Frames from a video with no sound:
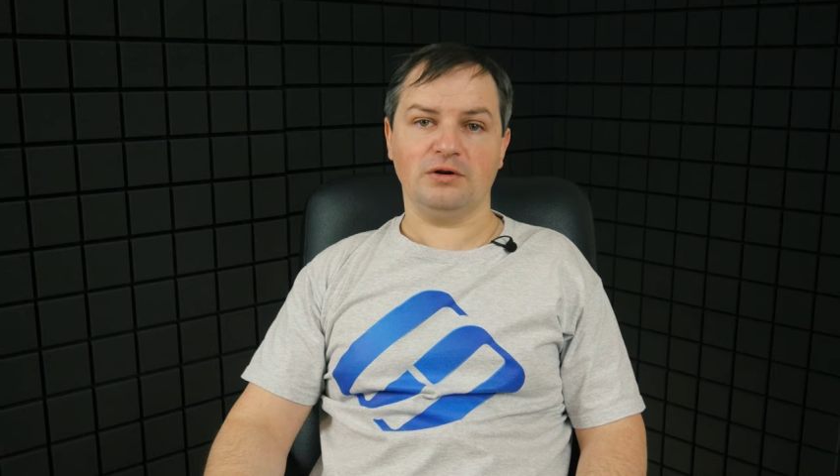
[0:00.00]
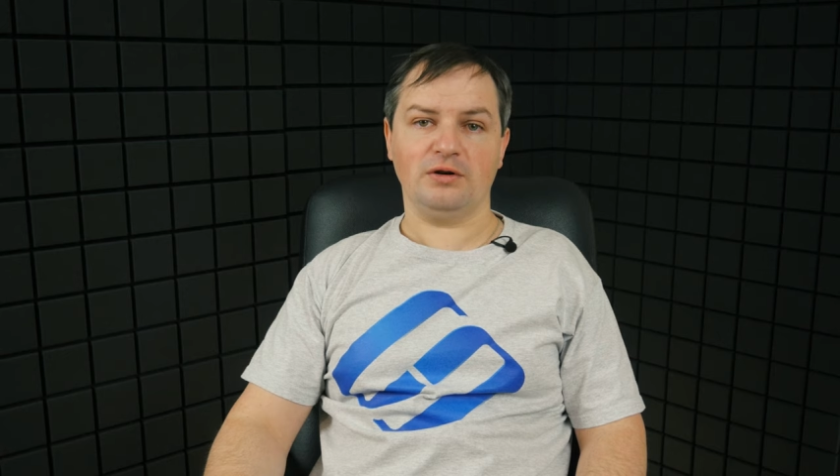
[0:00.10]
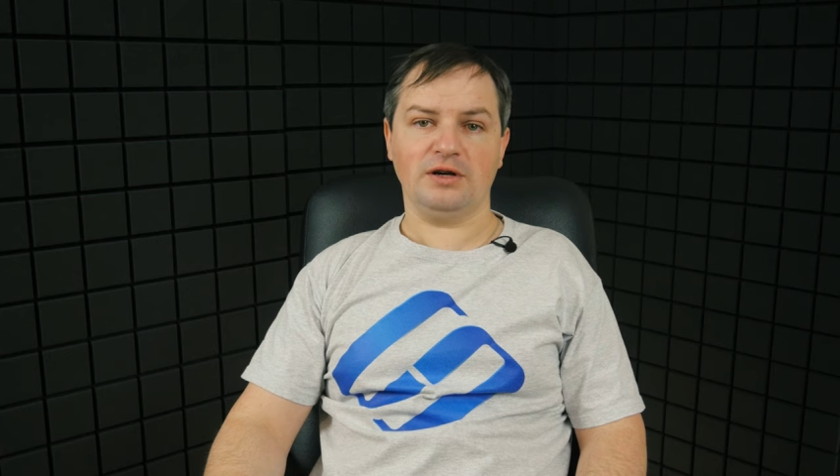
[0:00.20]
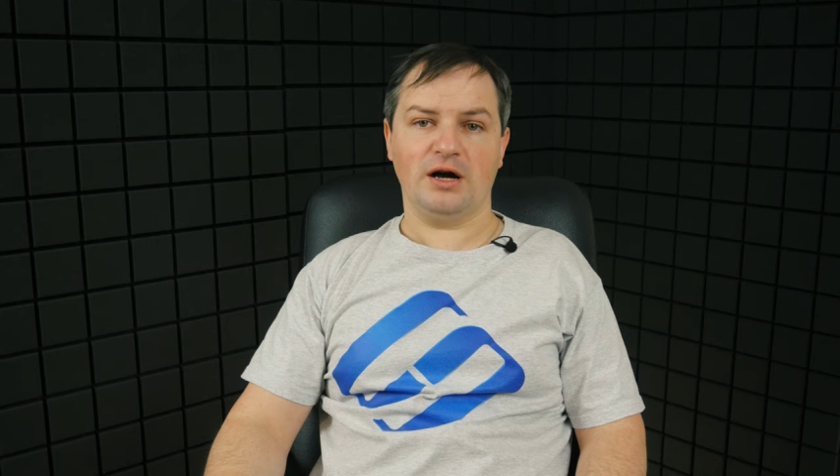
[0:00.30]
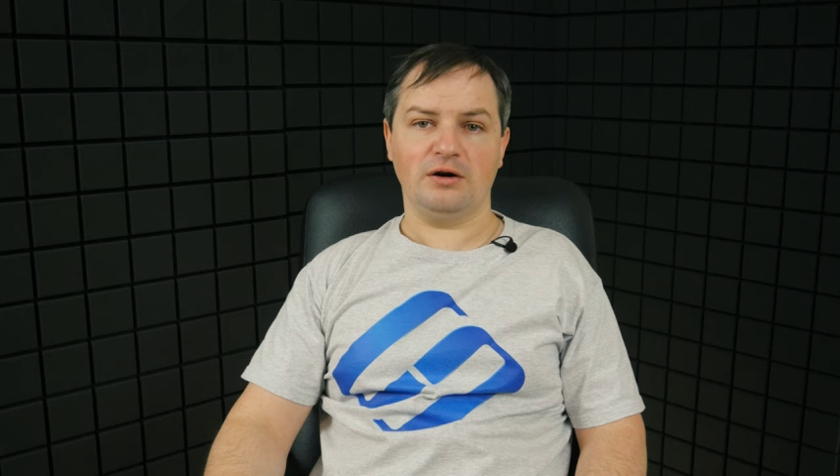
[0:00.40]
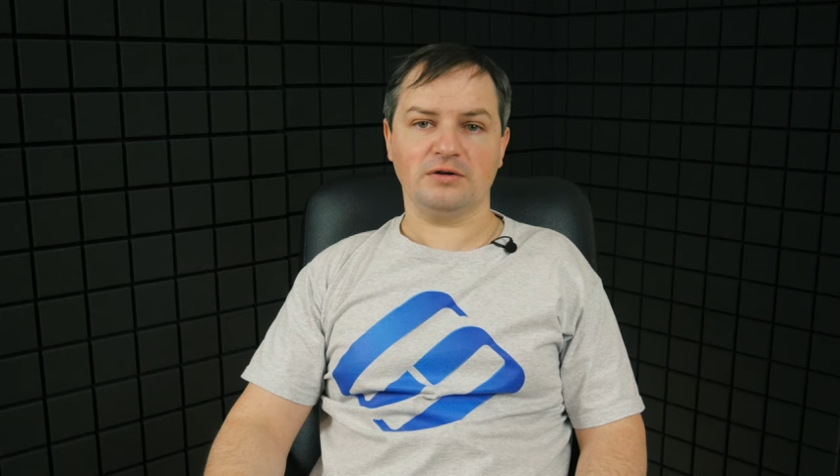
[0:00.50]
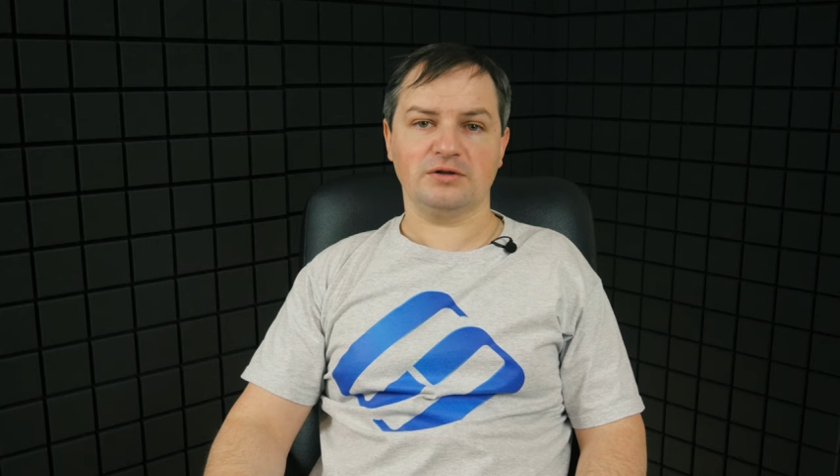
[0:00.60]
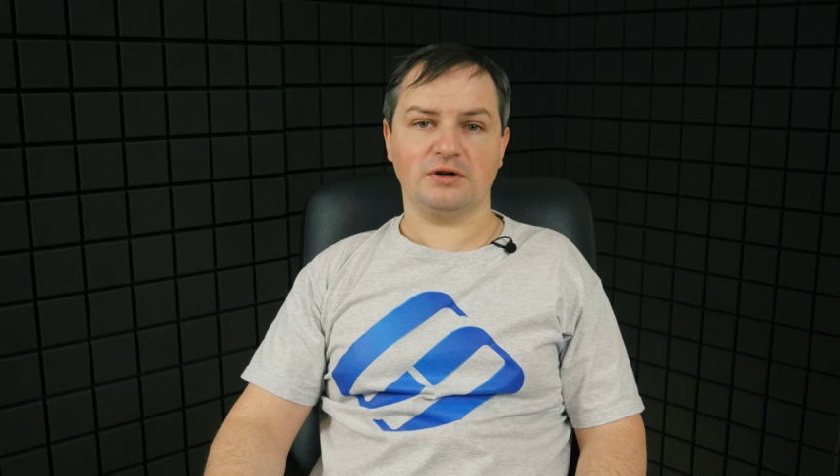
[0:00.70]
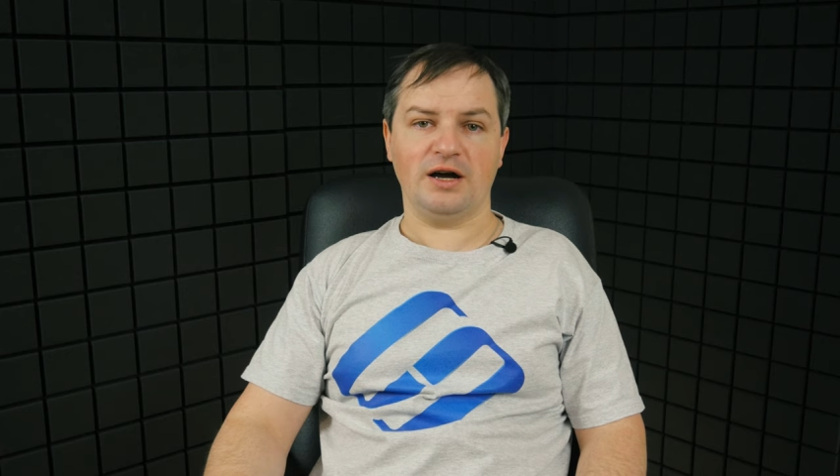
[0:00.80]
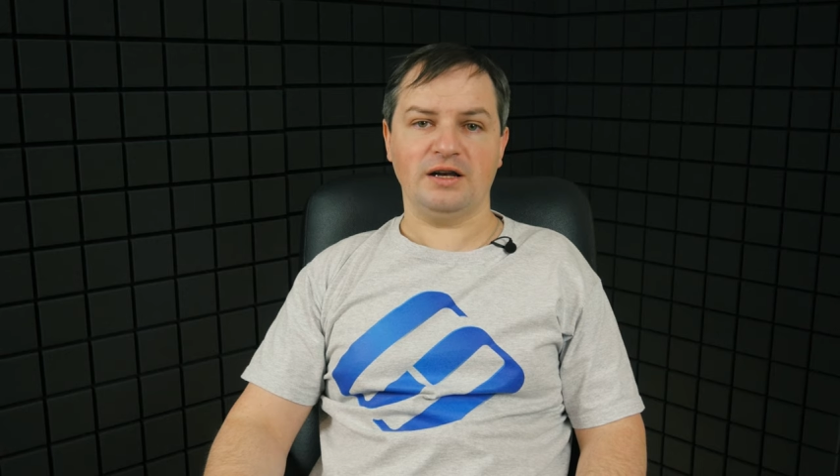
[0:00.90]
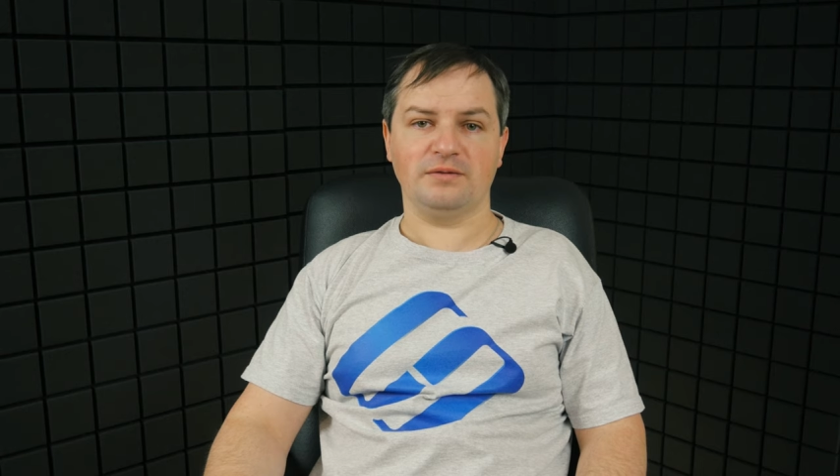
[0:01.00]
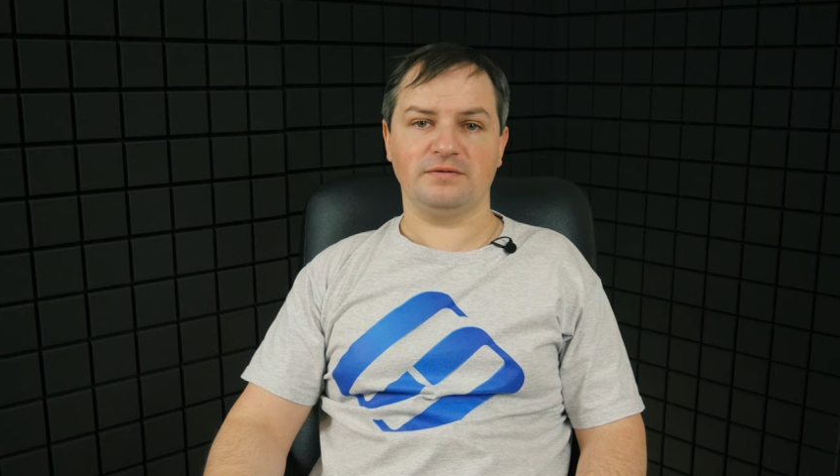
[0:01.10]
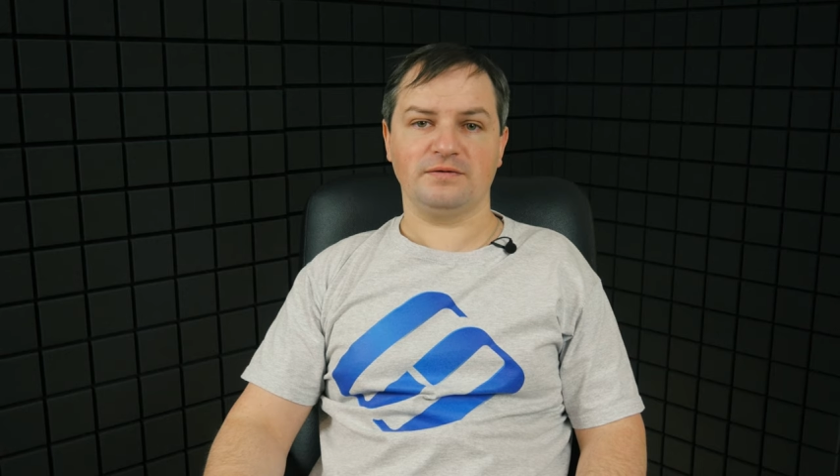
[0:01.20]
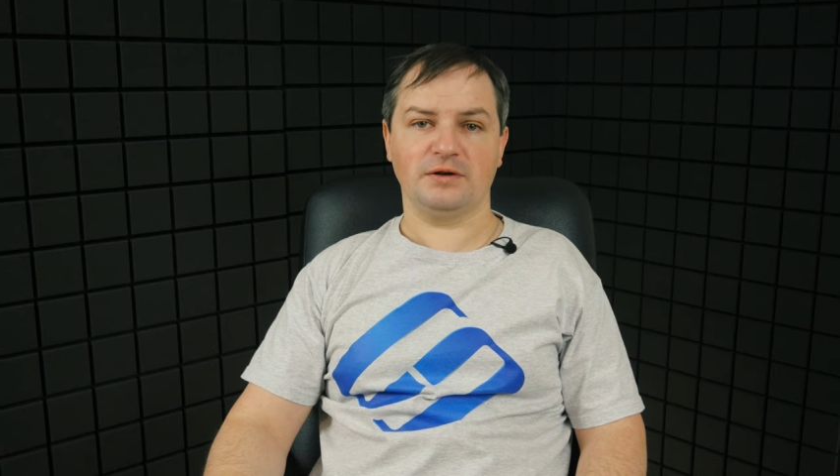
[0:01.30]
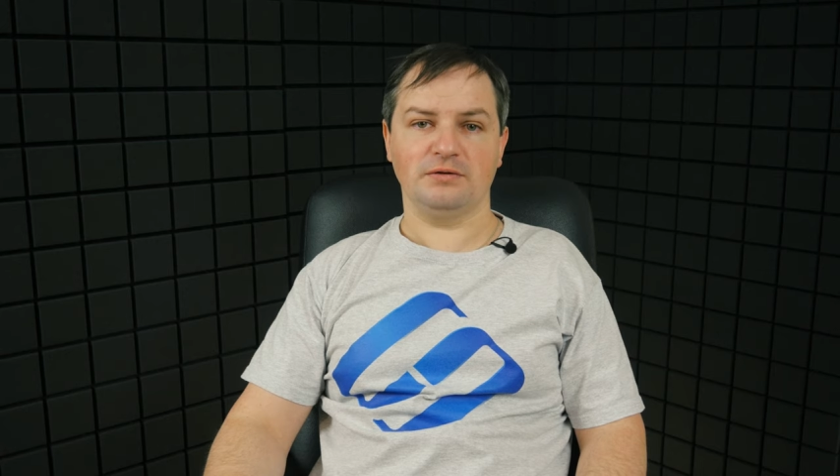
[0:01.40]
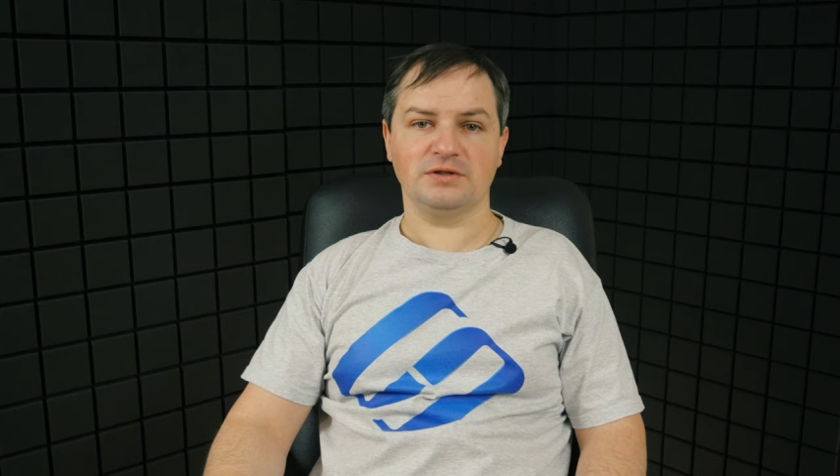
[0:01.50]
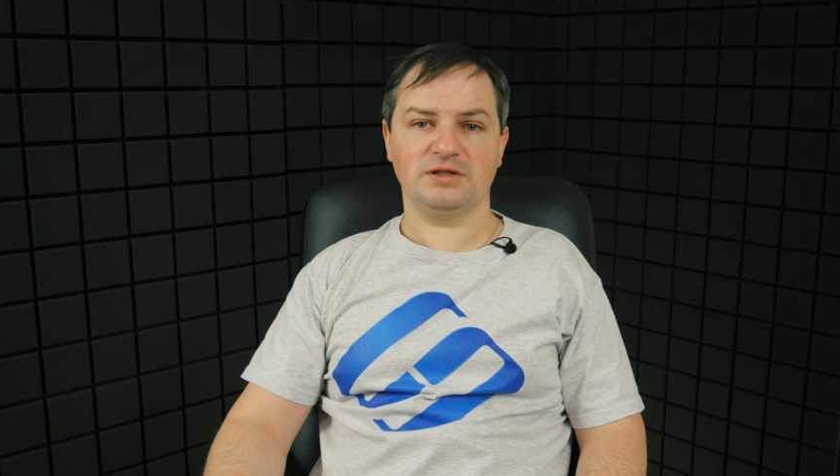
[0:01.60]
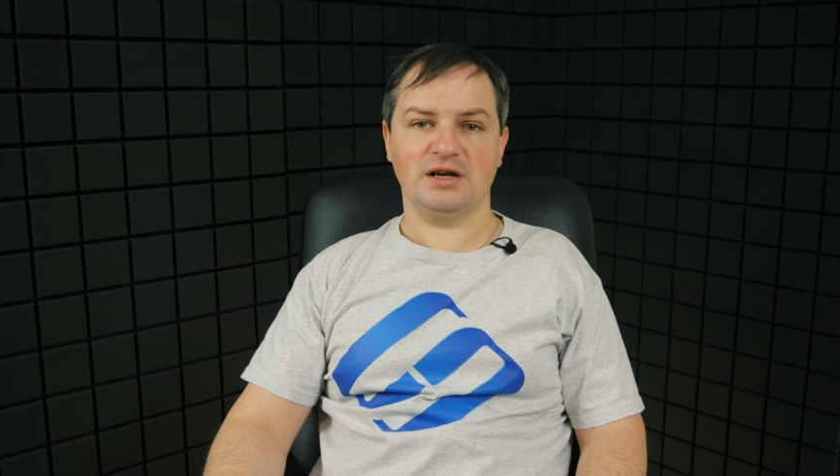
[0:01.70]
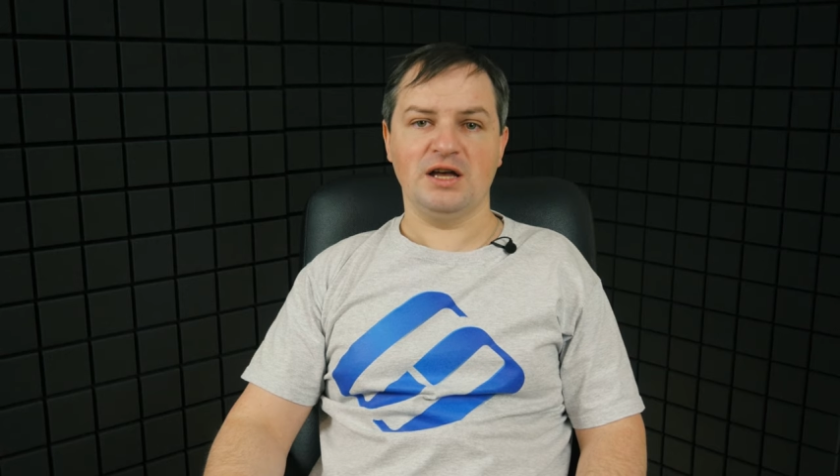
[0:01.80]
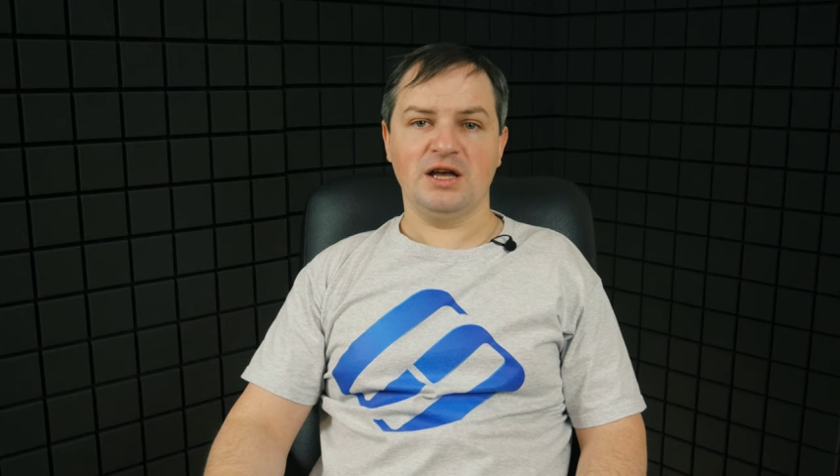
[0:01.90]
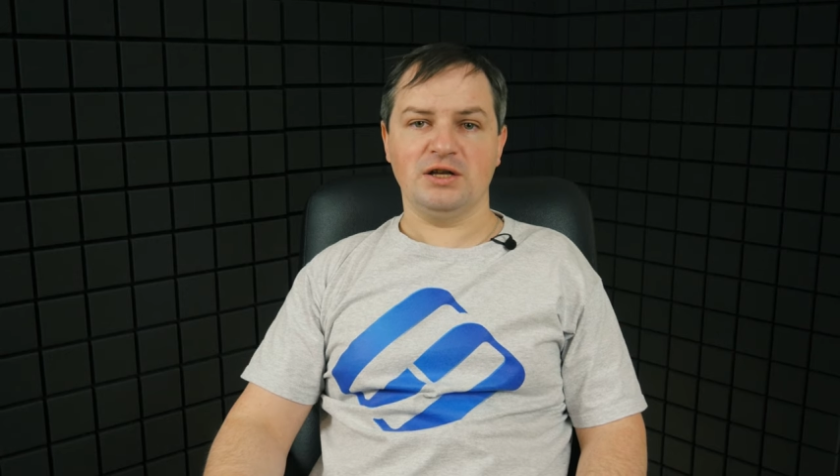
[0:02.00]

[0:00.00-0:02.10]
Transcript: können auch zu einem Verlust der